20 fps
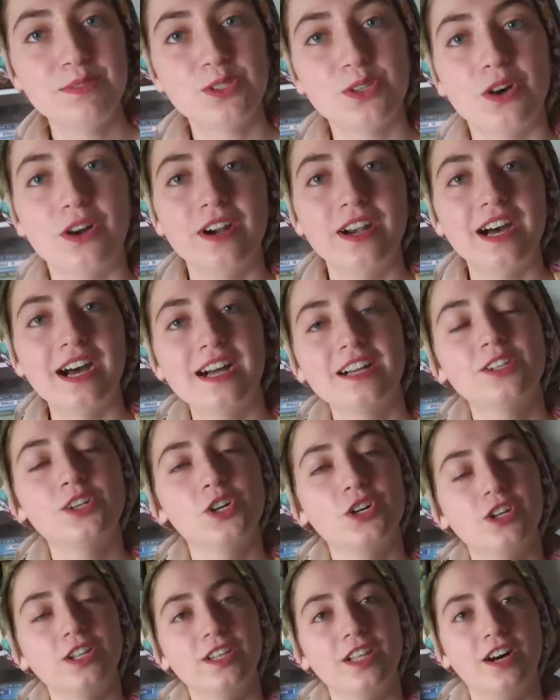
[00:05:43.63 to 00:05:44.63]
Sonra
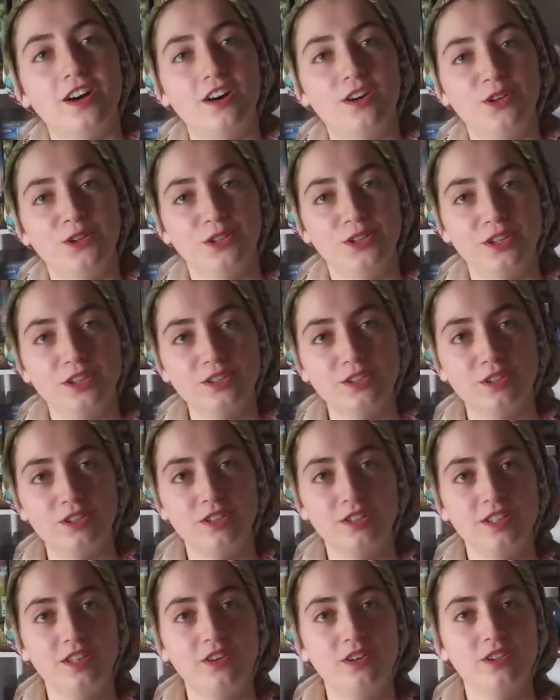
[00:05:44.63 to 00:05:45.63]
korona oldu.
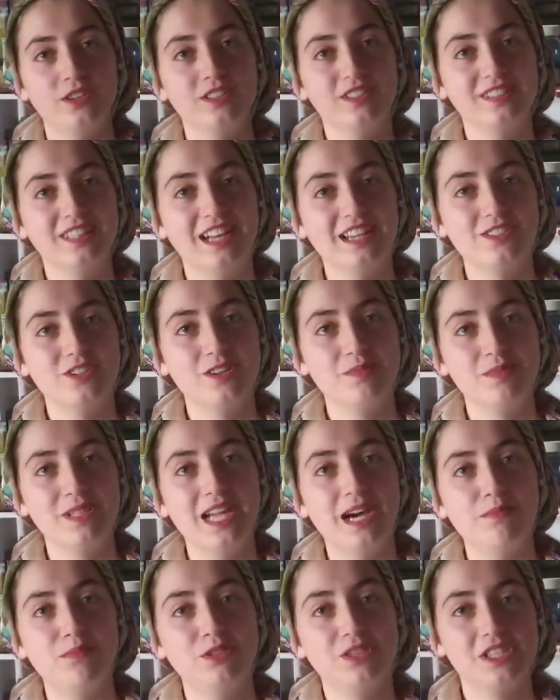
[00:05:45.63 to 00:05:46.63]
Korona olduktan sonra bir
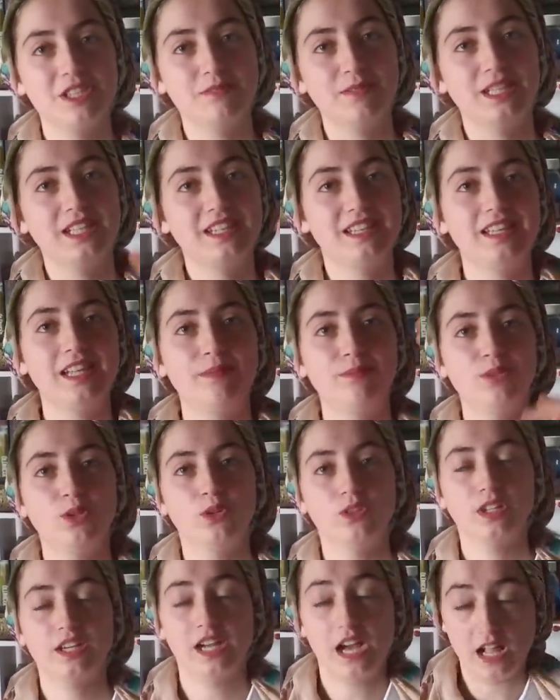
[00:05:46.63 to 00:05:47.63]
daha buluşamadık. Kitap da
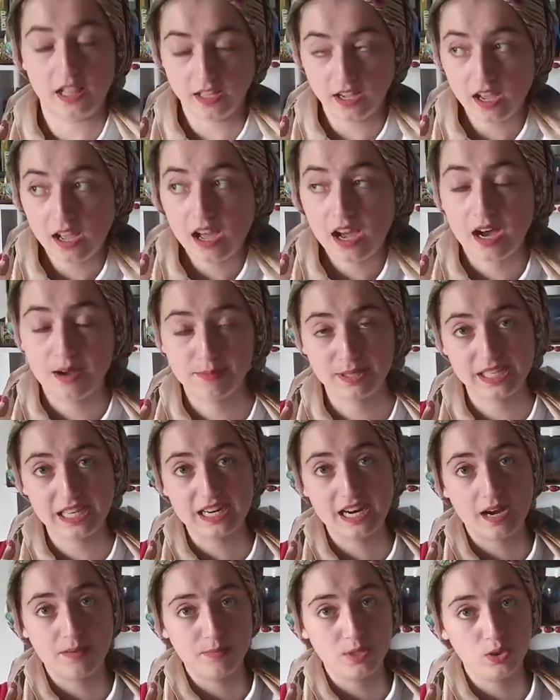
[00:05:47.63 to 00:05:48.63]
onda kaldı. Ama
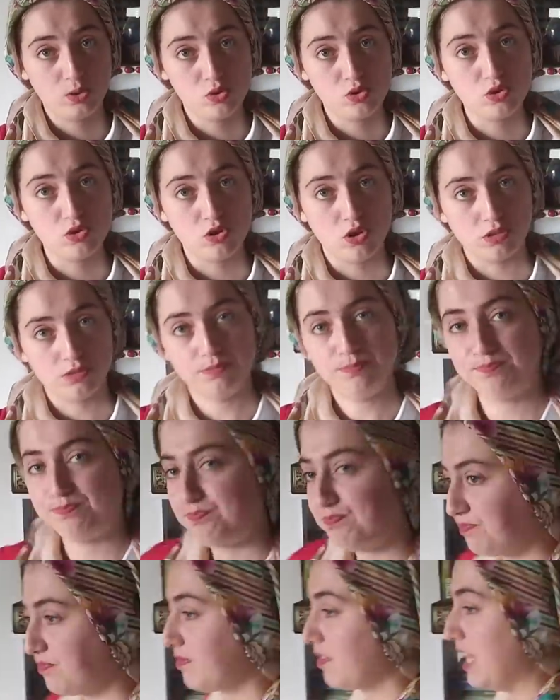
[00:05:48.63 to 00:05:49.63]
geri almayı düşünüyorum.
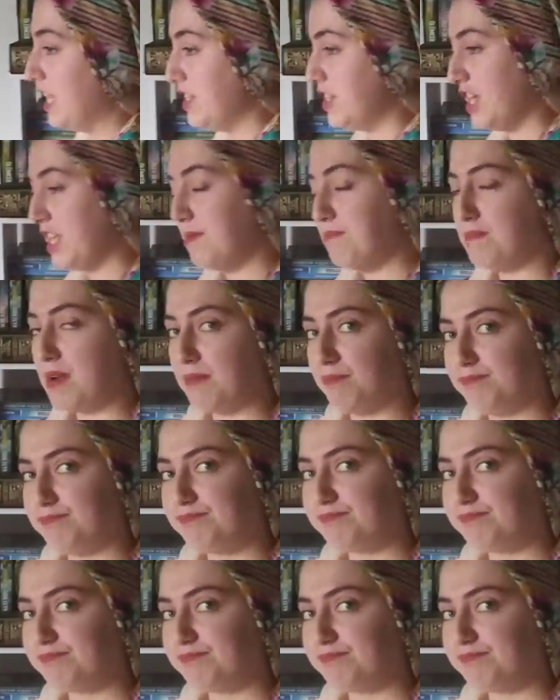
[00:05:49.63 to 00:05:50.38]
Geçelim mi?